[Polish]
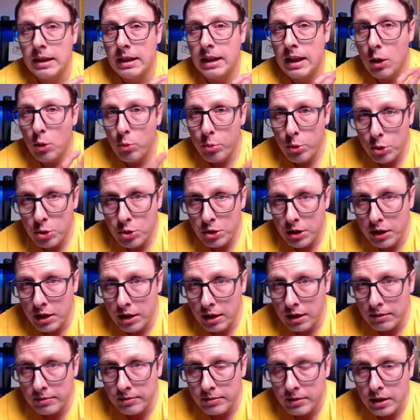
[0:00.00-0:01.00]
Dla
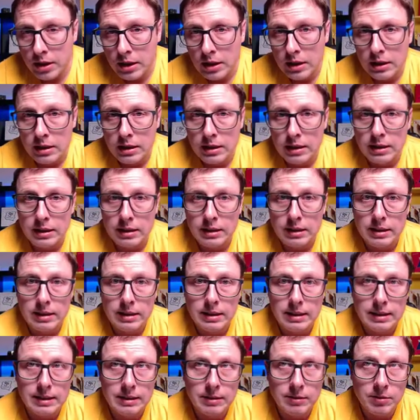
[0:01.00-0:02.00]
uproszczenia
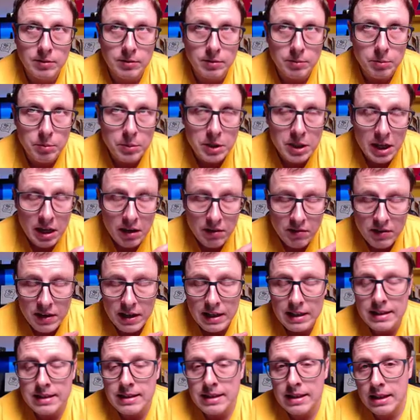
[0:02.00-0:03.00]
mniej
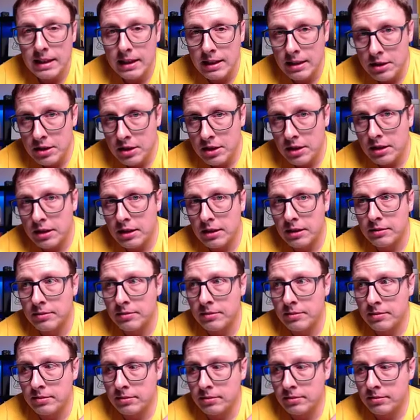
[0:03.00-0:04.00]
więcej gdzie
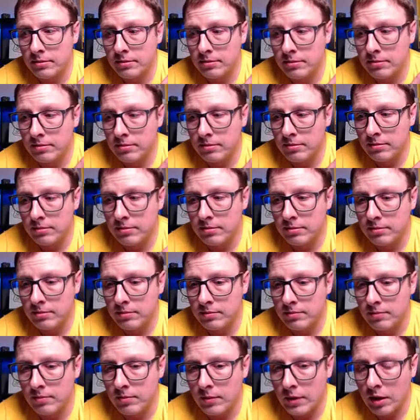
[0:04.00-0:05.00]

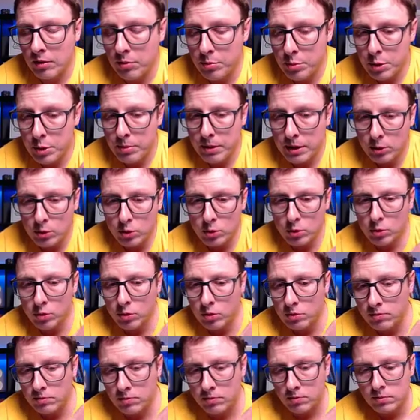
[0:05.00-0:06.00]
mm, w
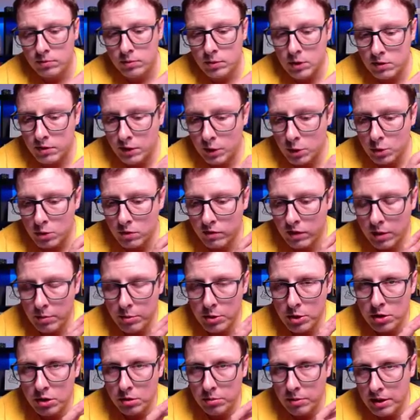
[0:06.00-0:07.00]
przypadku mm, związków
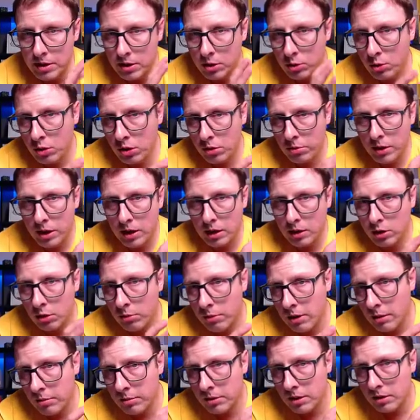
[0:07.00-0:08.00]
chemicznych, między którymi
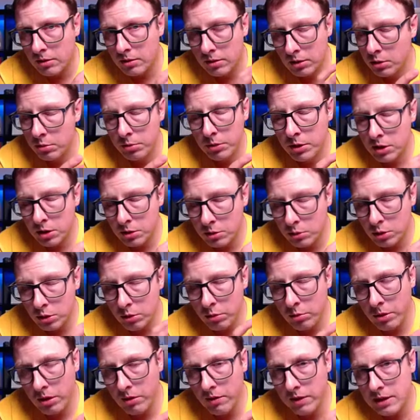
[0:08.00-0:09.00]
atomami, znaczy między
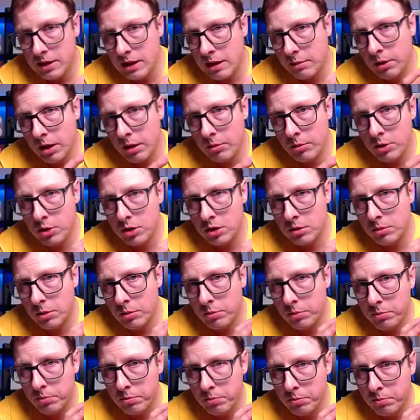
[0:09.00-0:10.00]
którymi pierwiastkami chemicznymi
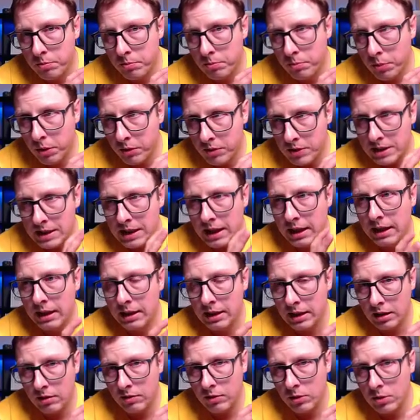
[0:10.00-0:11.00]
powstaje
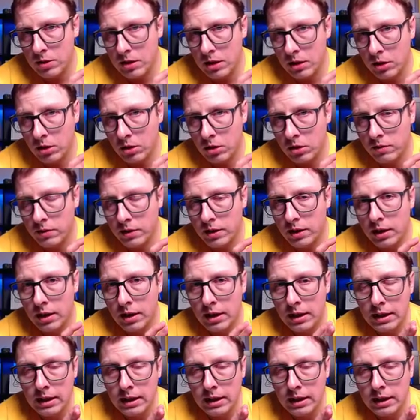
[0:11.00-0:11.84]
takie wiązanie nowe.